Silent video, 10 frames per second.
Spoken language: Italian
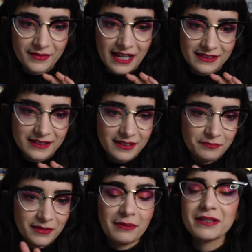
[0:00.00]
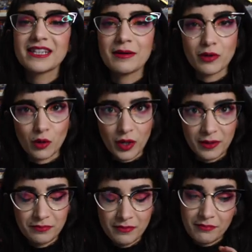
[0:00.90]
anzi, la mettiamo qui
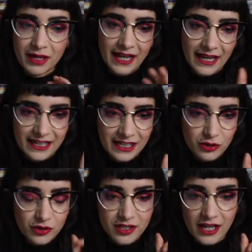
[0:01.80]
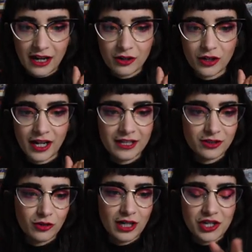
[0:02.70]
perché credo sia
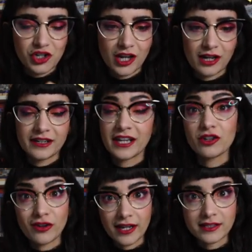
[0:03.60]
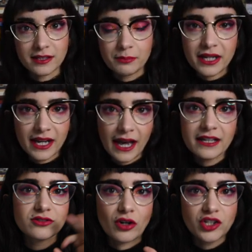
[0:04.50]
corretto lasciarla nei great, perché
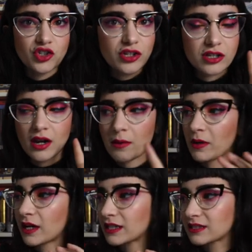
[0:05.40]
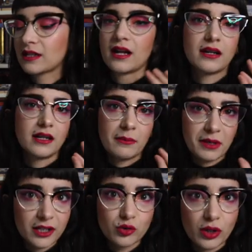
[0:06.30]
Strange the Dreamer è stata la
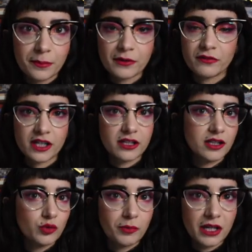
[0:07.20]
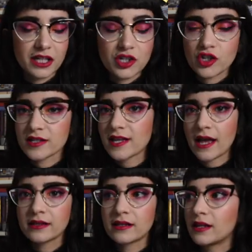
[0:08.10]
mia lettura preferita del
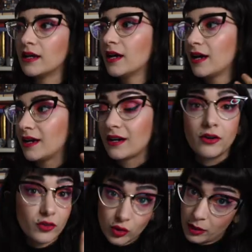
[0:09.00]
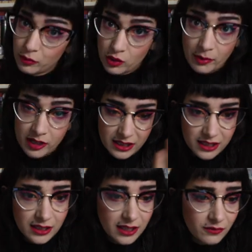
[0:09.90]
2017, eh, ho avuto la possibilità
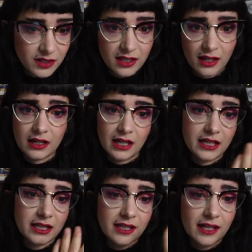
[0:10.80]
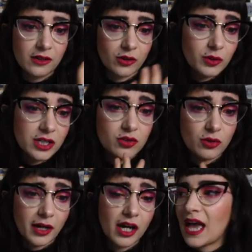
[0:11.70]
di intervistare Lainey Taylor, quindi
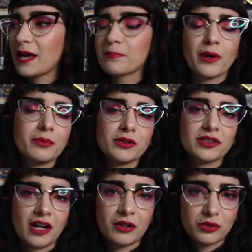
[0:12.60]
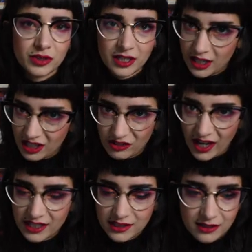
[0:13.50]
insomma è proprio tra good e
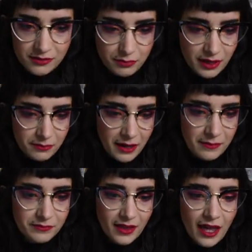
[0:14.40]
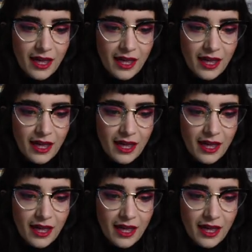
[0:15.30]
great per me.